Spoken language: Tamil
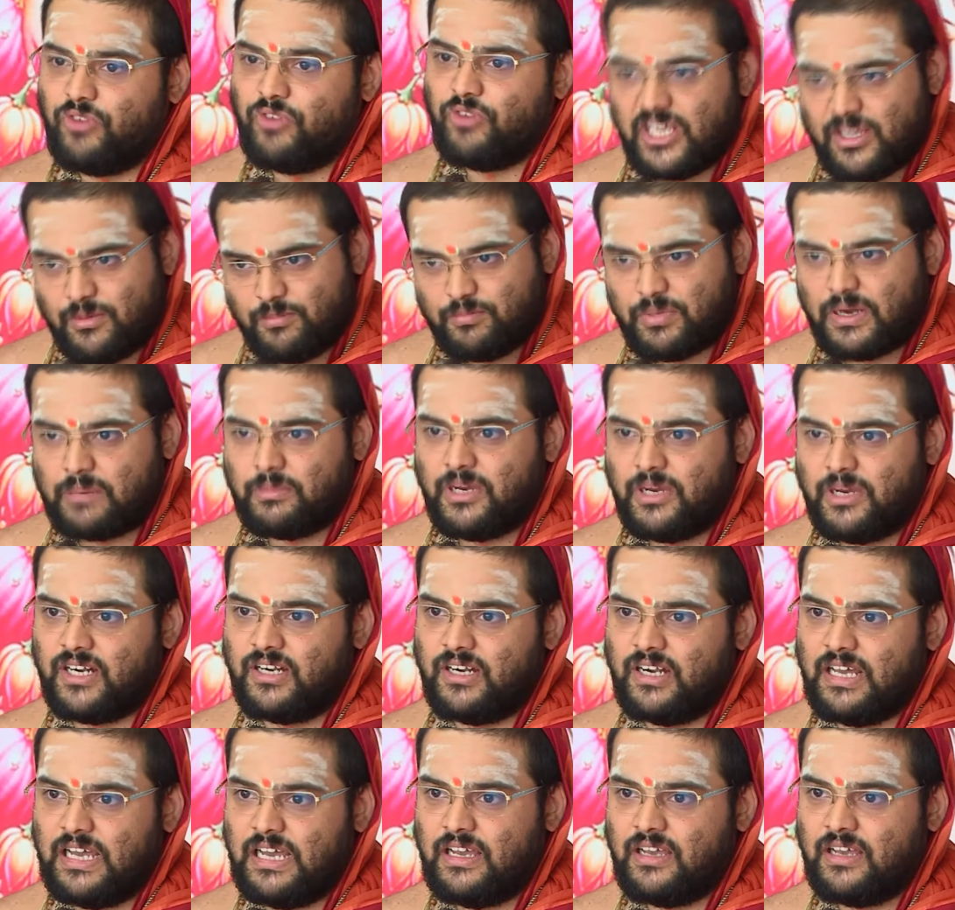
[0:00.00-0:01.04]
வேதம்
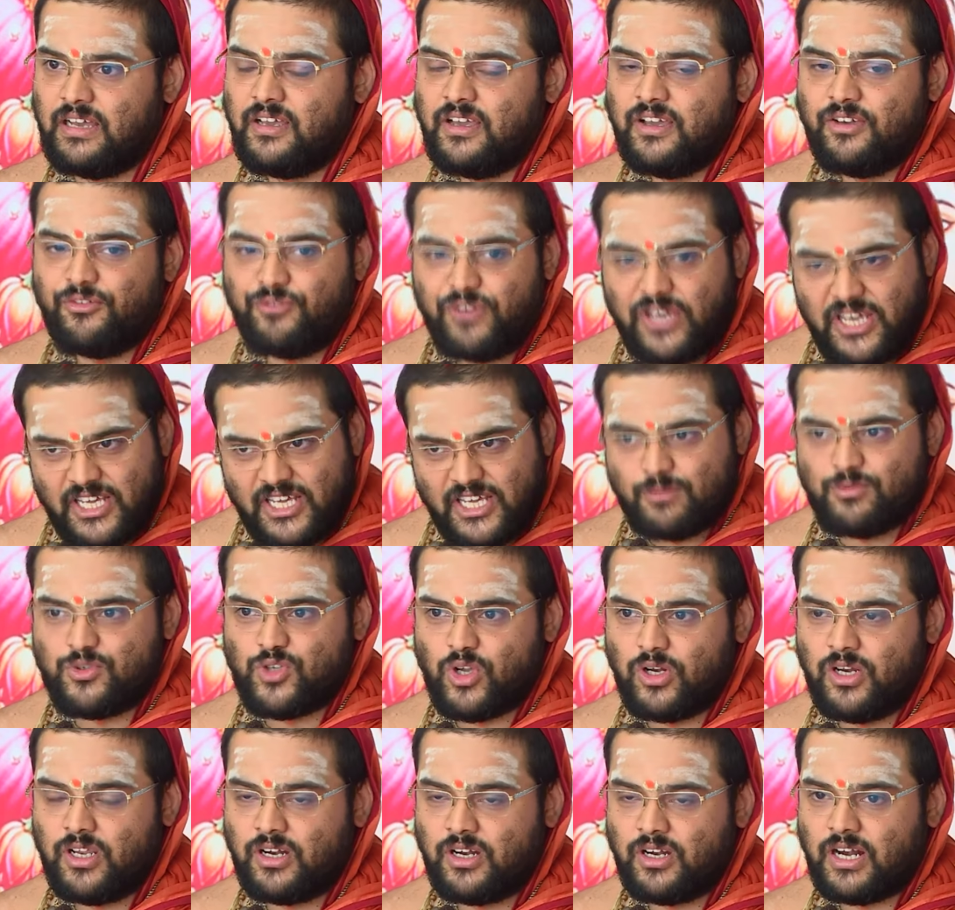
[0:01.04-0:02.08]
பிரமாணம்டா வேதம்
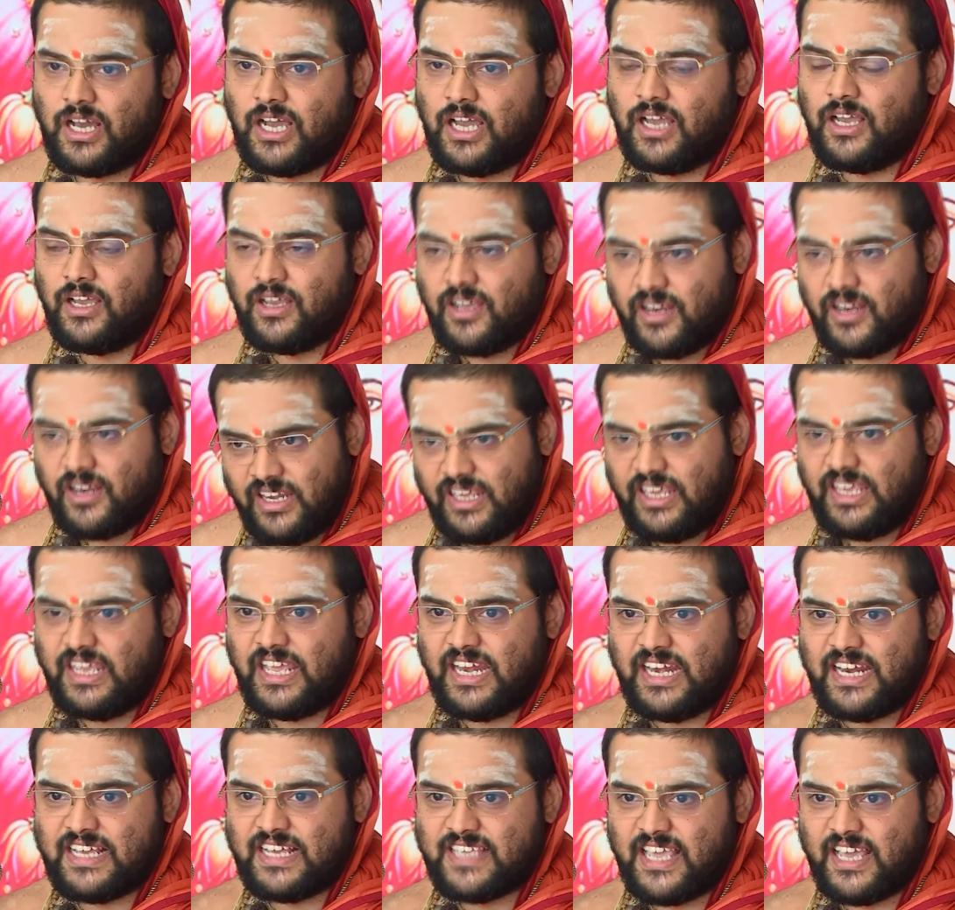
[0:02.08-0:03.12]
சொல்லியிருக்குடா நீ
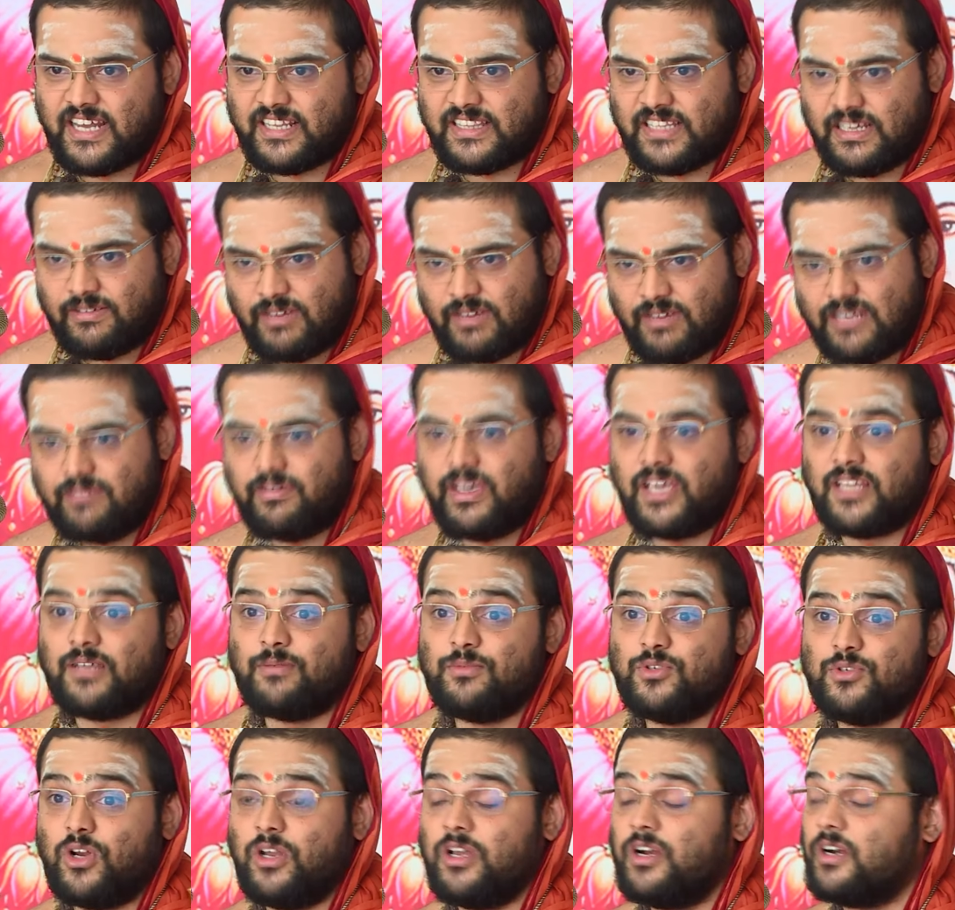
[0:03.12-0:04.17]
என்ன சேர்ந்தவன்
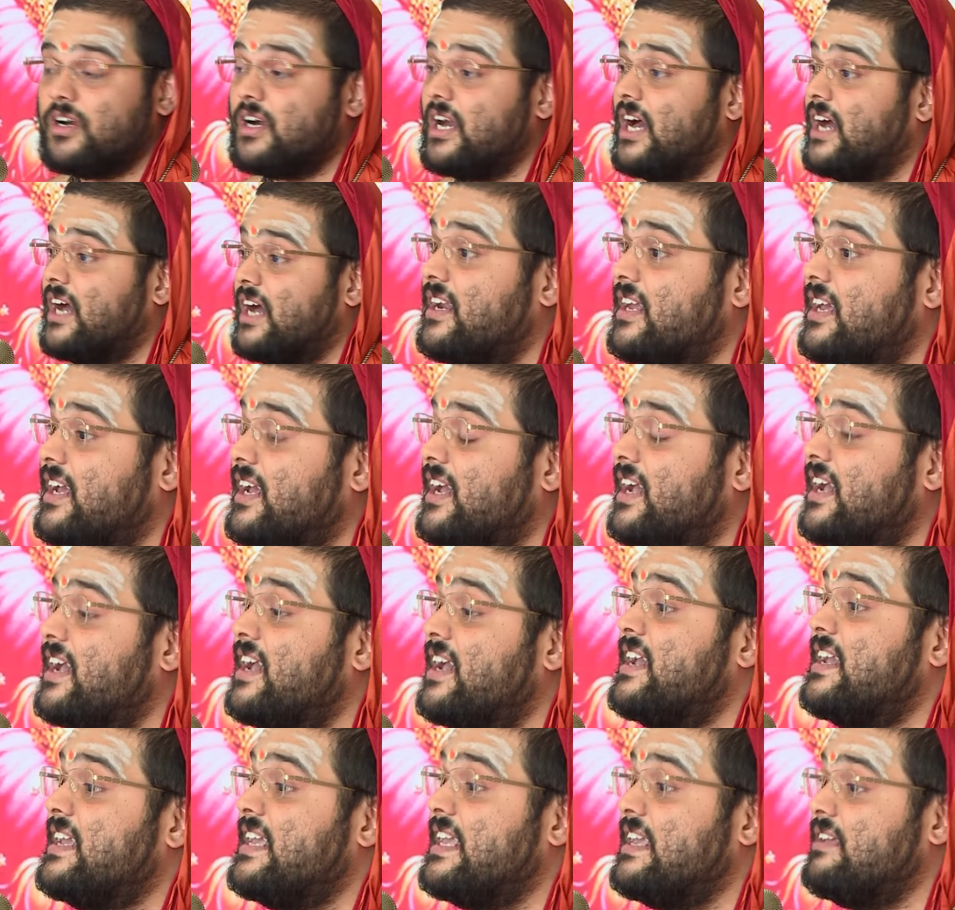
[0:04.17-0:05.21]
வேதம் சொல்லியிருக்குடான்னு
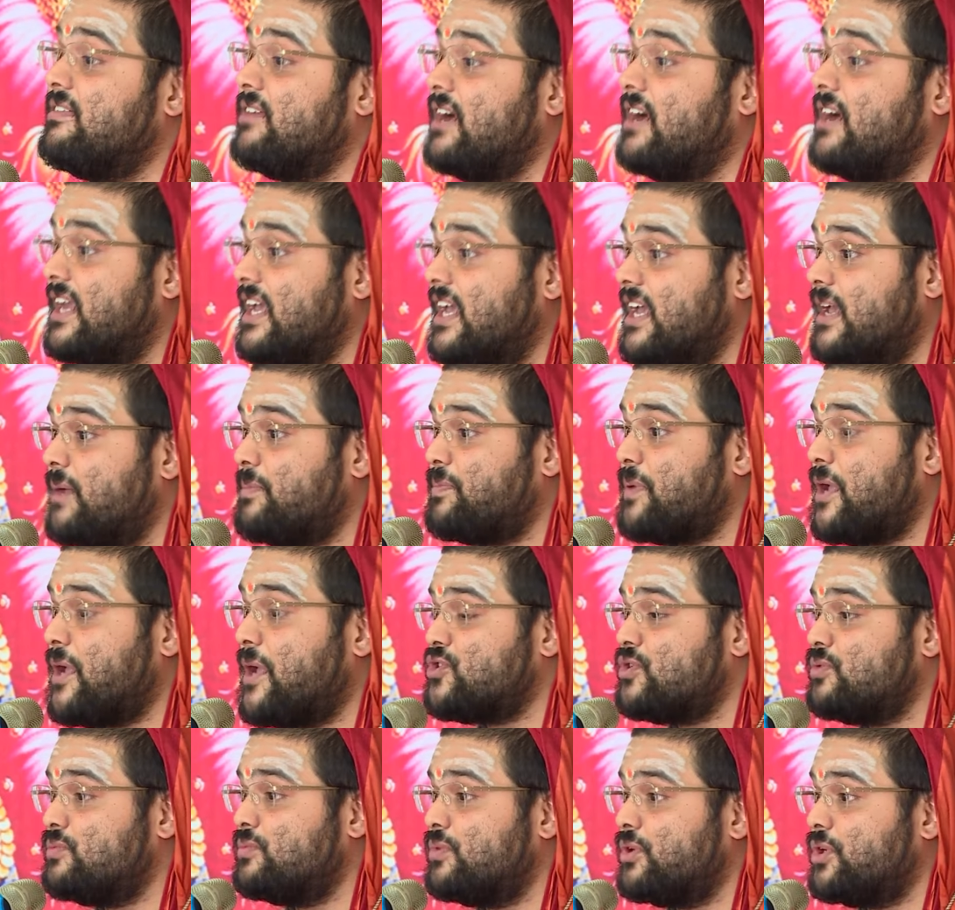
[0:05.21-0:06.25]
இவனே
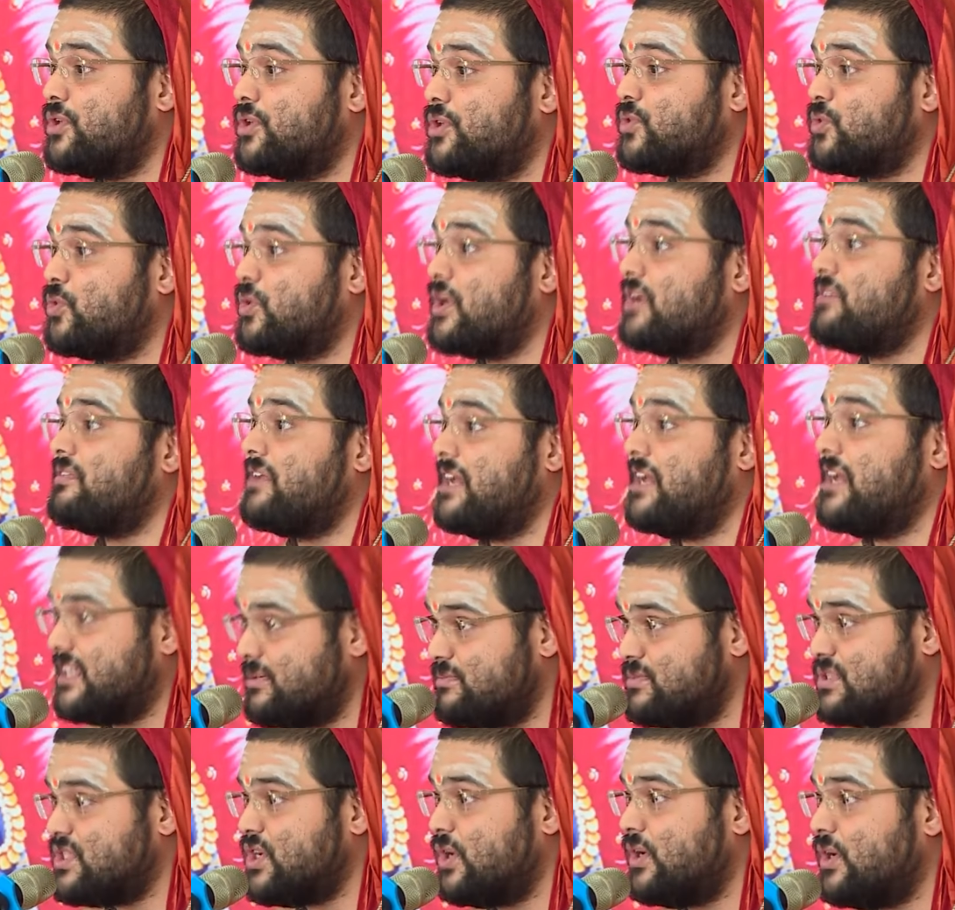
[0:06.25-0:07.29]
பேசும்போது கூட
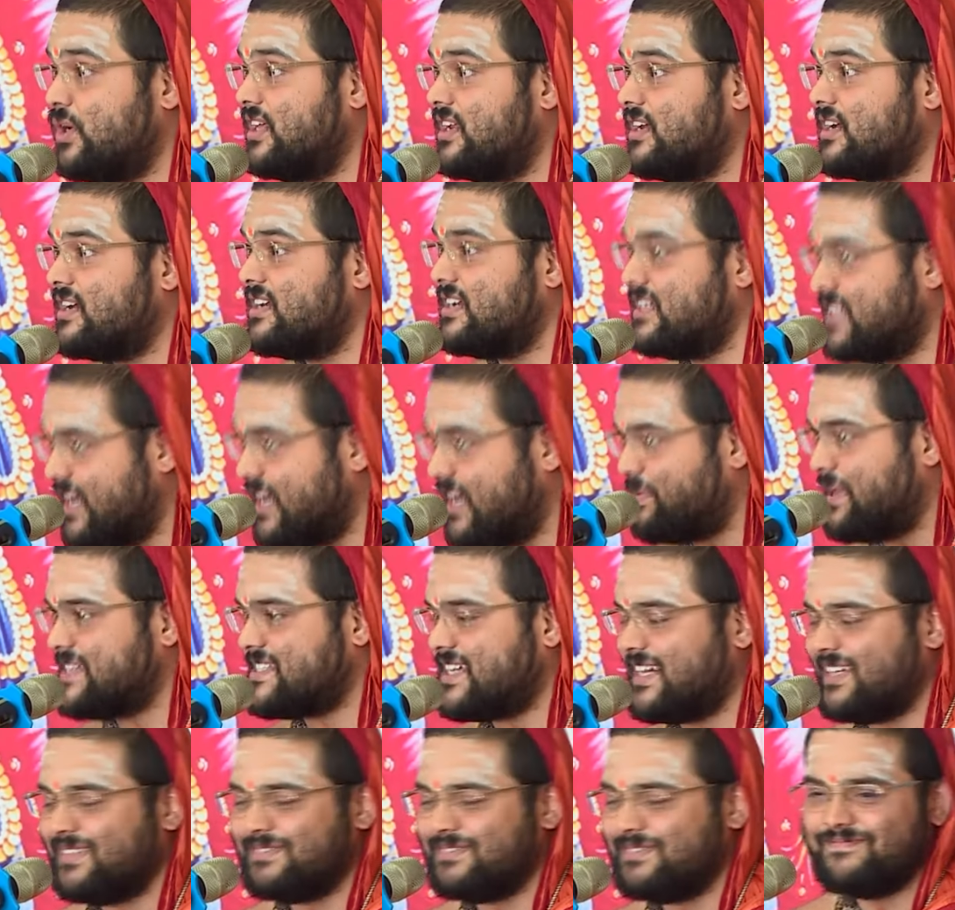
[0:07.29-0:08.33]
வேதம் சொல்லியிருக்குன்னு தான்
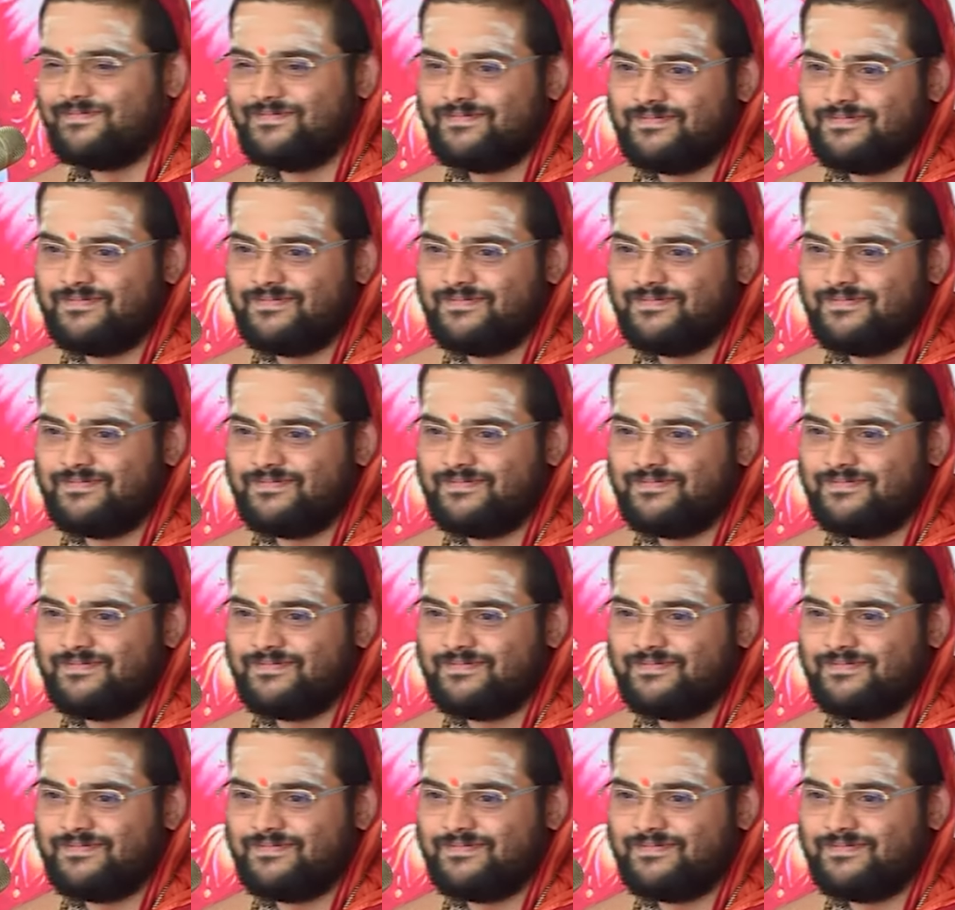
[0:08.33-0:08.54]
பேசுறான்